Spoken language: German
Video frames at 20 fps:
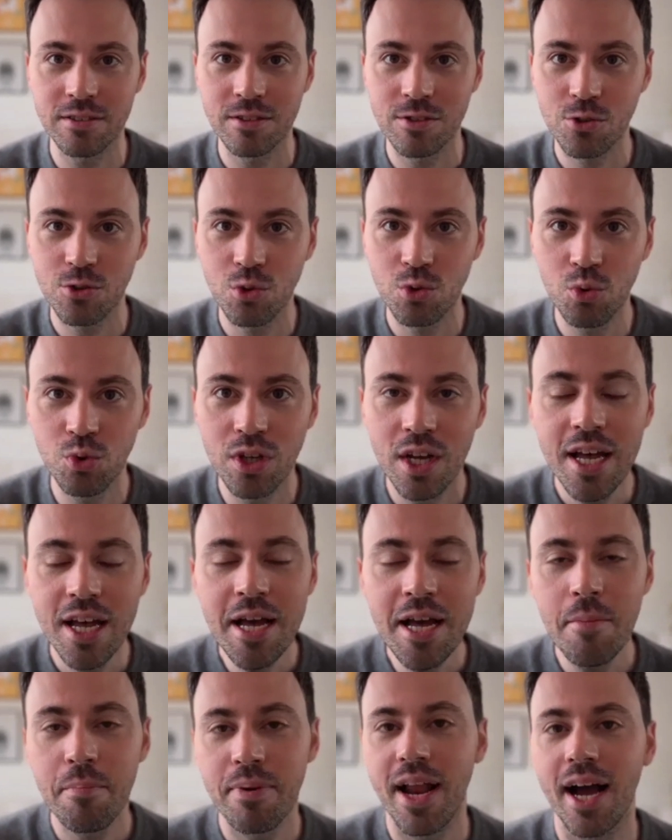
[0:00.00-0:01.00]
es tut,
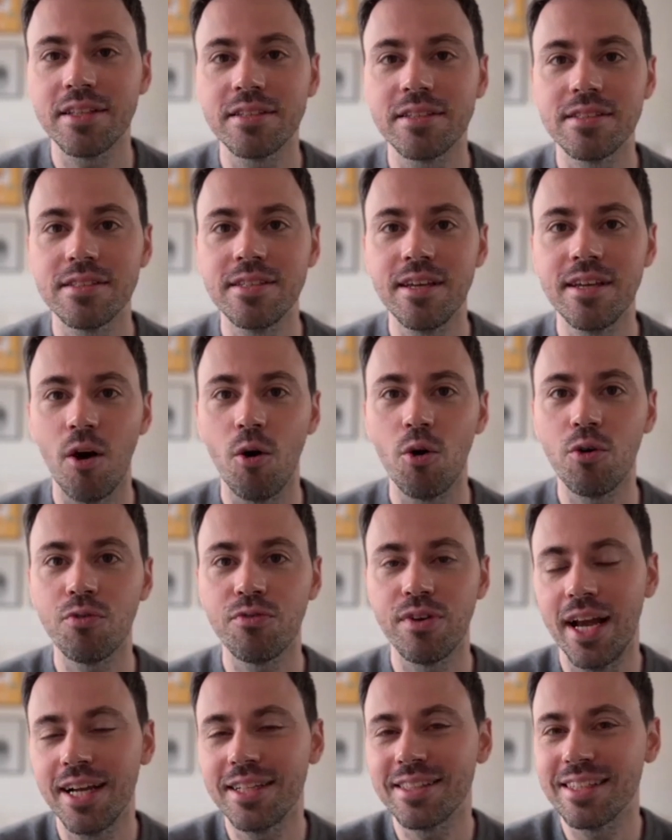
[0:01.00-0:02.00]
planen sie auch
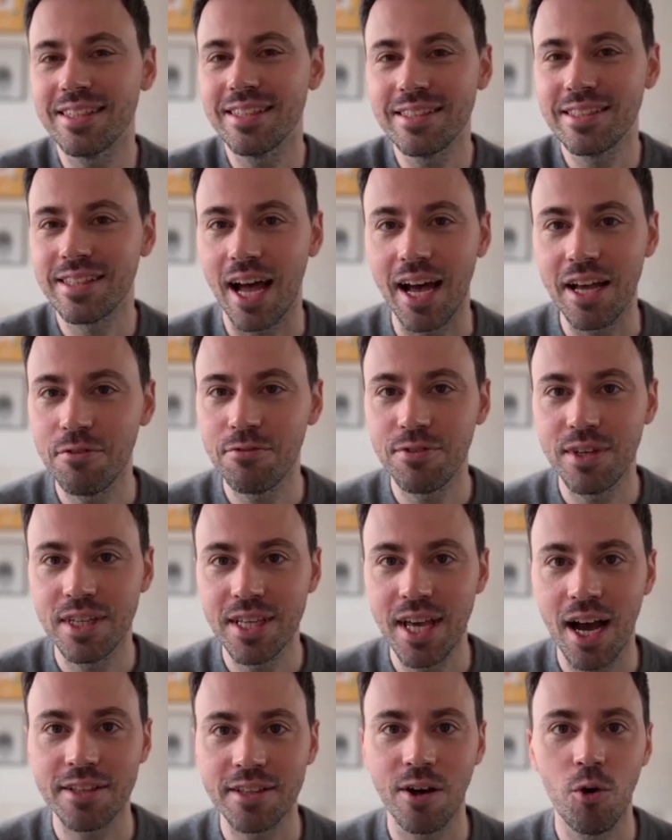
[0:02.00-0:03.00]
vielleicht in drei, vier
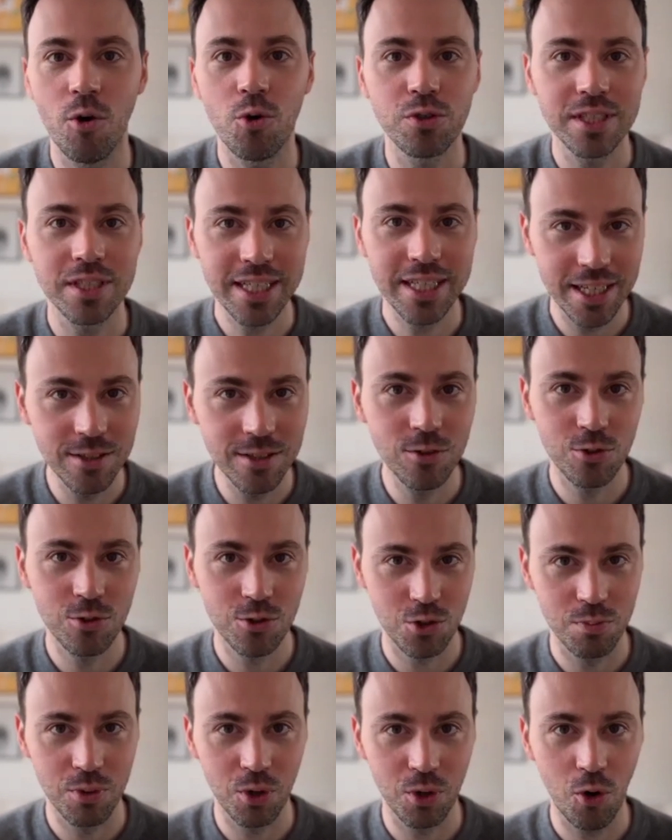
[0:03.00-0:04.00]
Jahren auch ein Kind
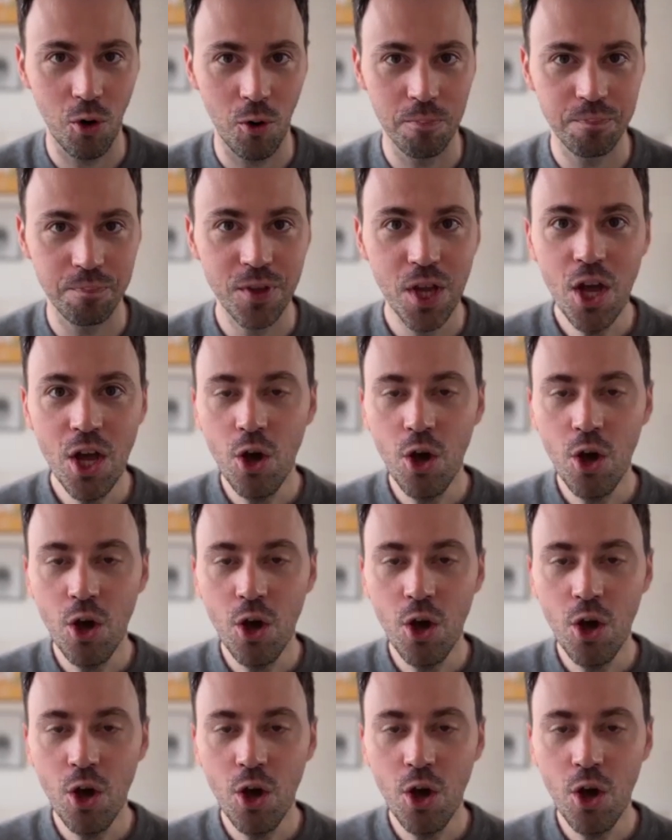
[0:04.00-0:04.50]
zu bekommen.